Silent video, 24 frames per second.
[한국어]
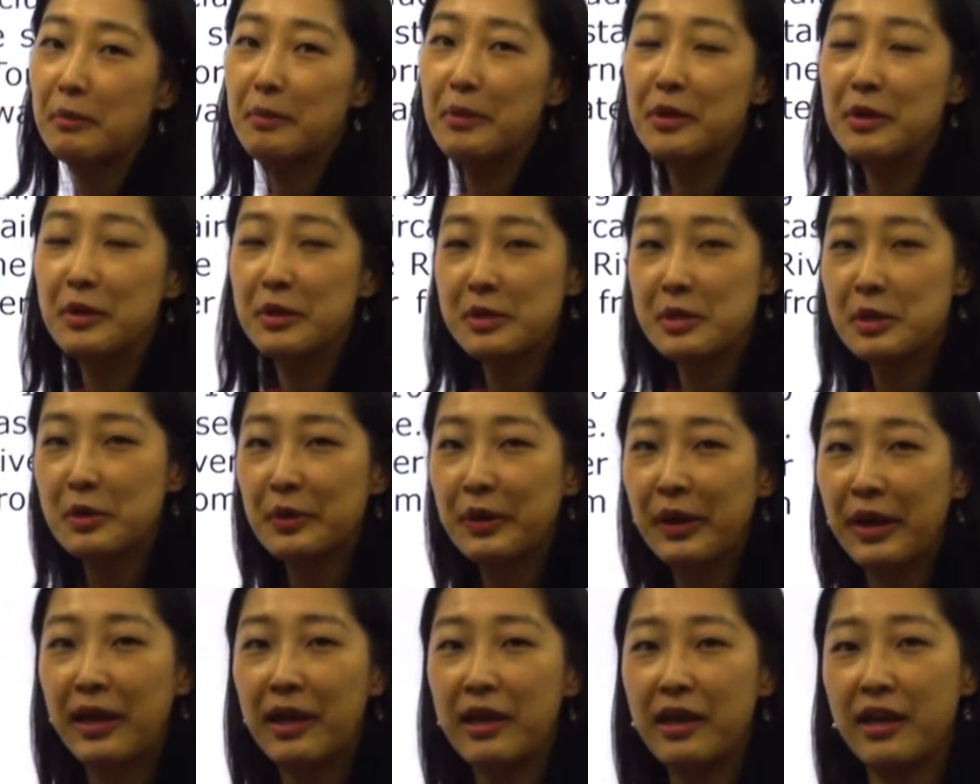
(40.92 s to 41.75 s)
몇 년
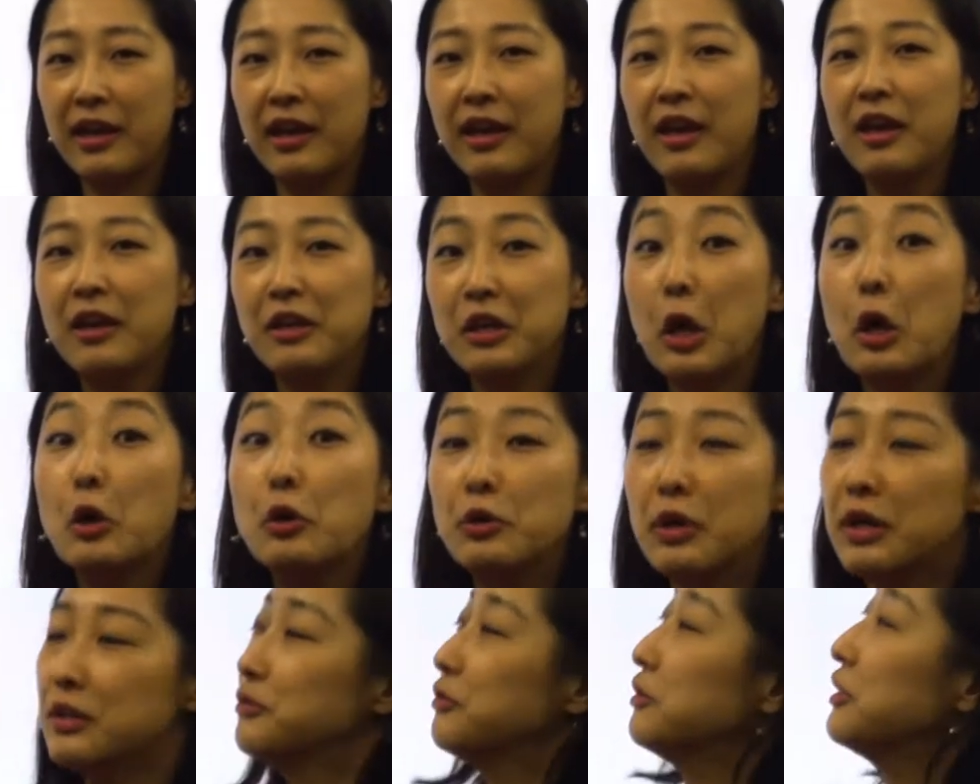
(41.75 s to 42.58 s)
전에
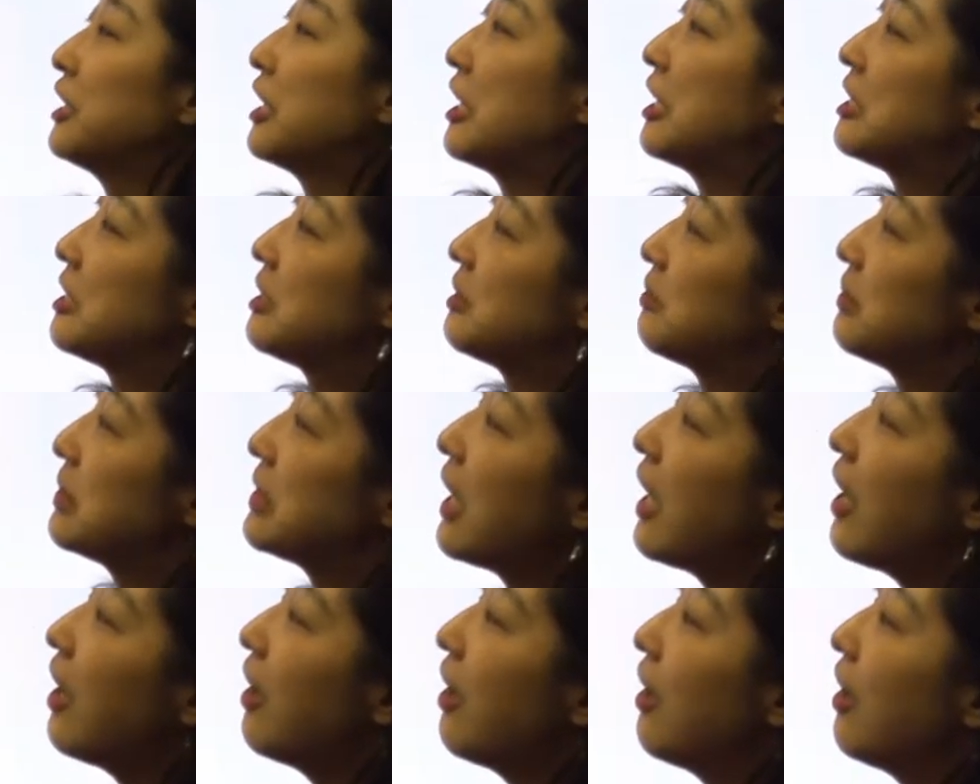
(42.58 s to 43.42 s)
겨울왕국이
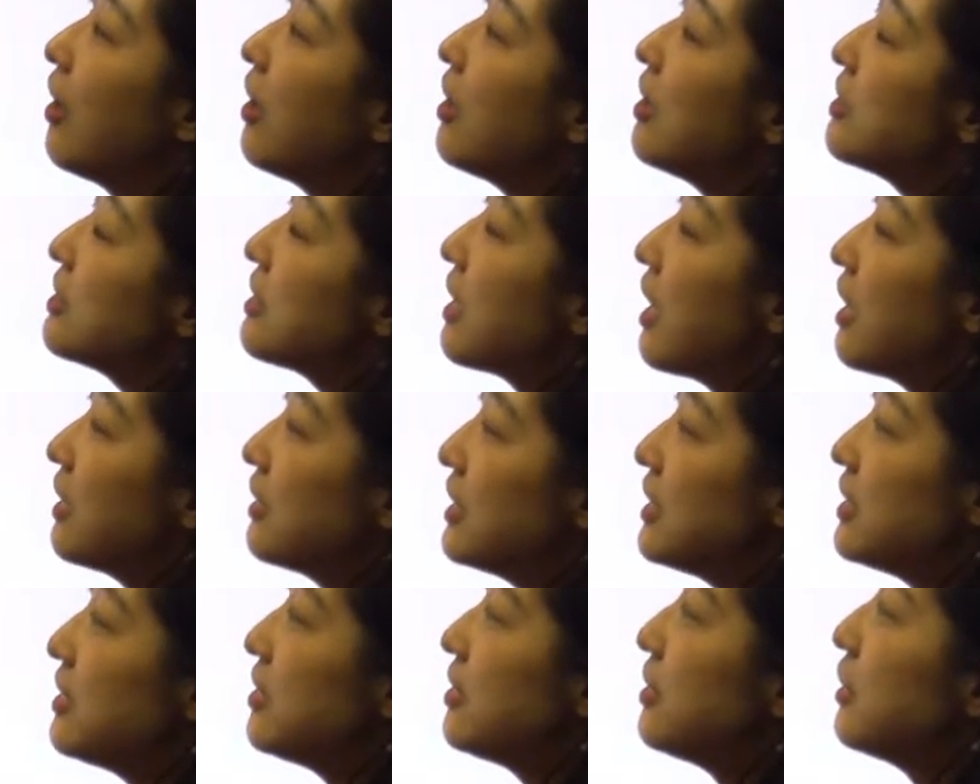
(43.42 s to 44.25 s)
되겠습니다. 자,
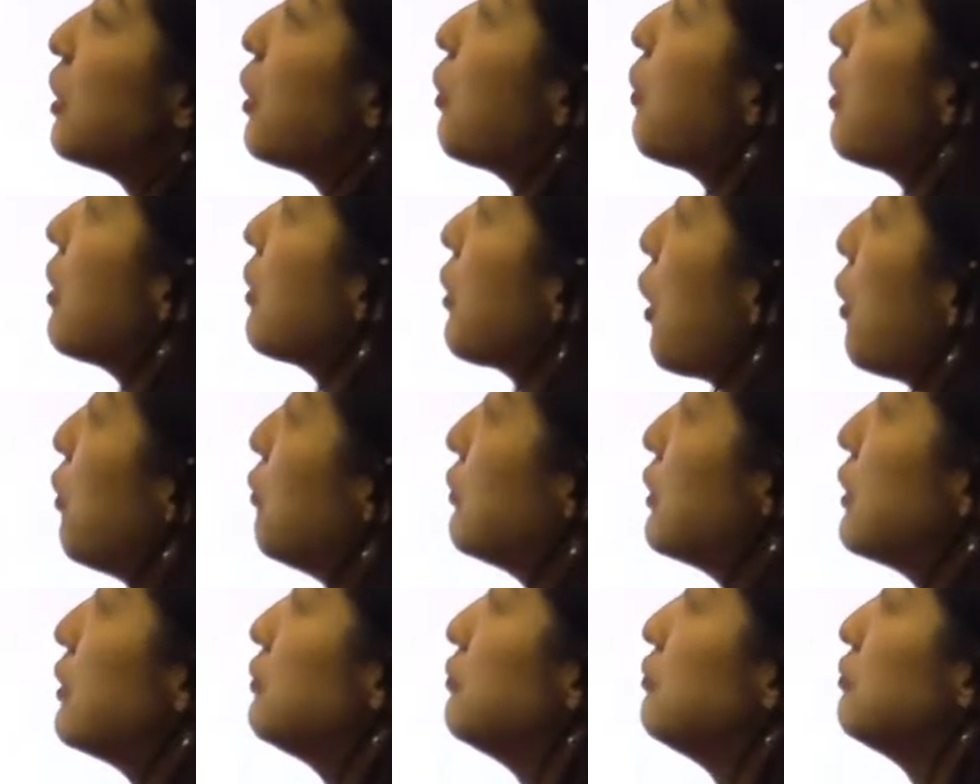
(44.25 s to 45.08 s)
디즈니 영화
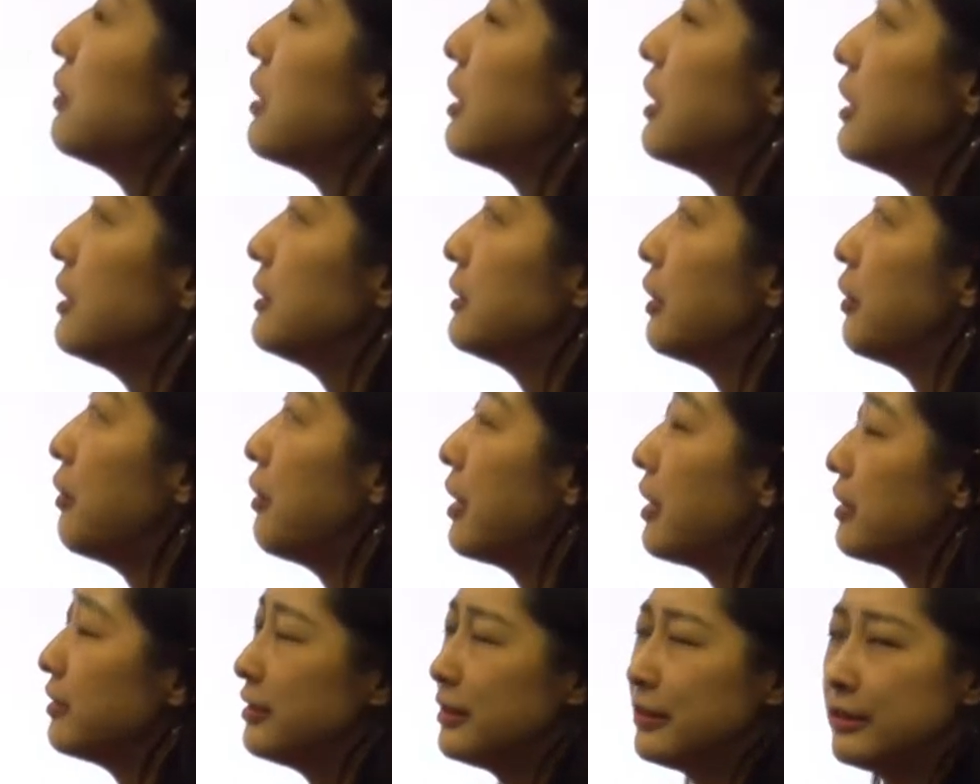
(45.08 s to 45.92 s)

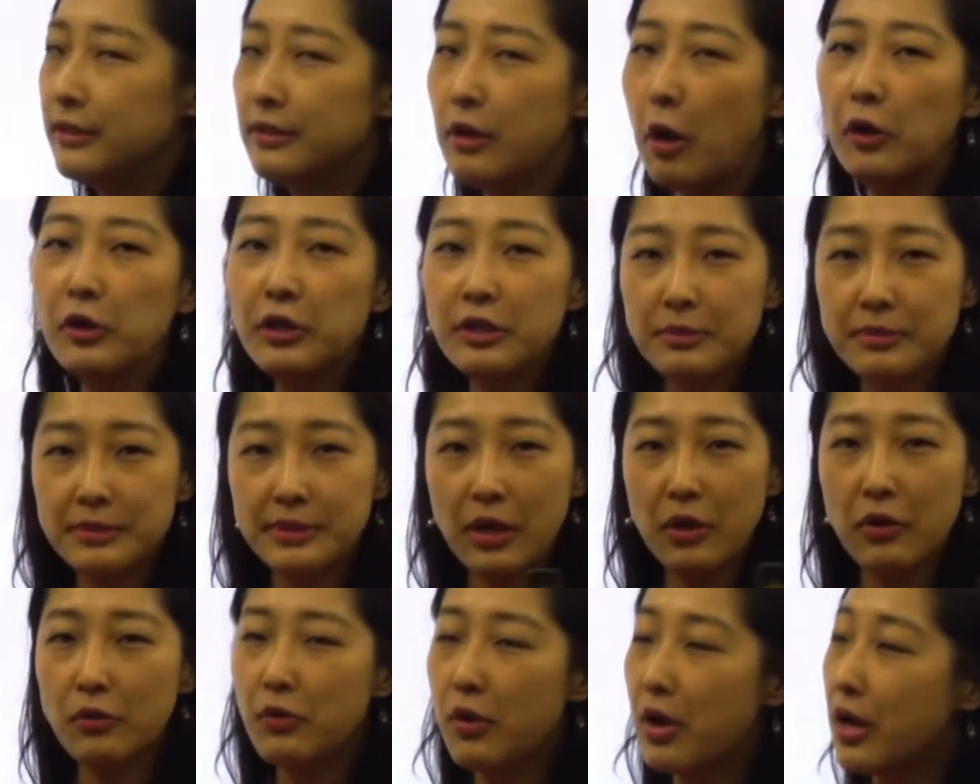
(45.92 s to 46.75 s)
겨울왕국에서의 그
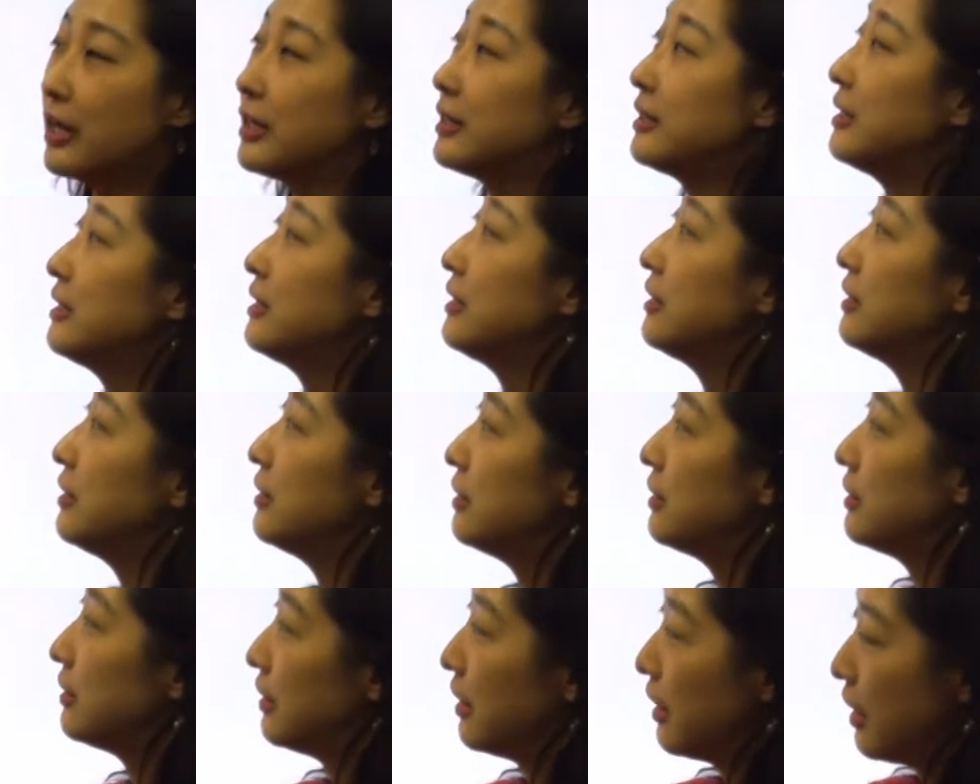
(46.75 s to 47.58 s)
얼음성과
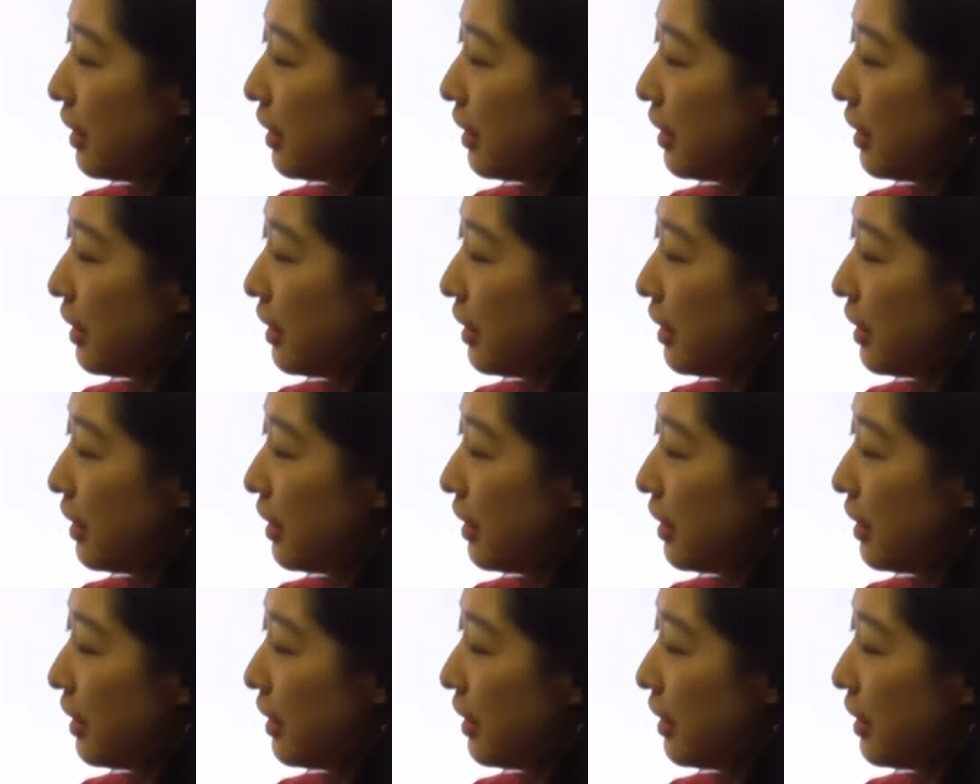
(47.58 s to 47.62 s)
같은